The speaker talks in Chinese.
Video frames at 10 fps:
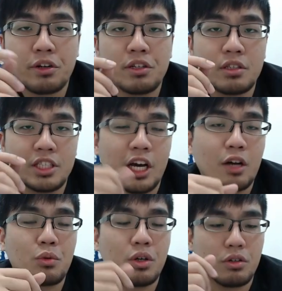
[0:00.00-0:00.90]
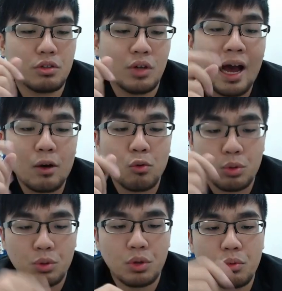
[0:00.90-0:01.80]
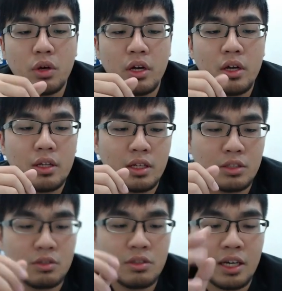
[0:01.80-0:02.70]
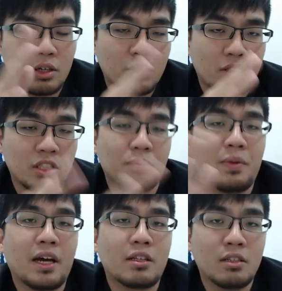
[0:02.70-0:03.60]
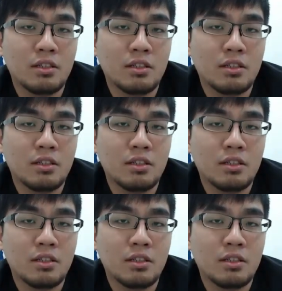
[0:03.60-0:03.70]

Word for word: 认的强队哦，也就是韩国队伍。那只是在击败的